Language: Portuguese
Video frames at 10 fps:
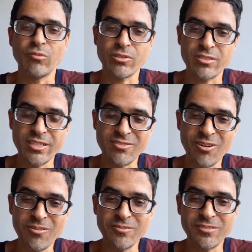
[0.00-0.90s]
Vocês
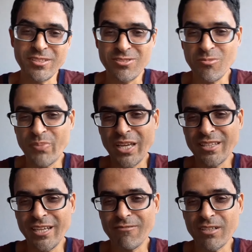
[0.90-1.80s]
vão se
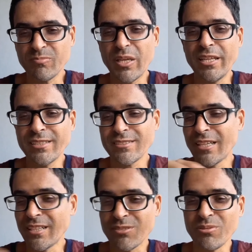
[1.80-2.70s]
surpreender com a beleza
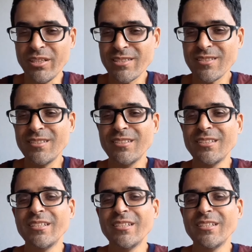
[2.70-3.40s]
da natureza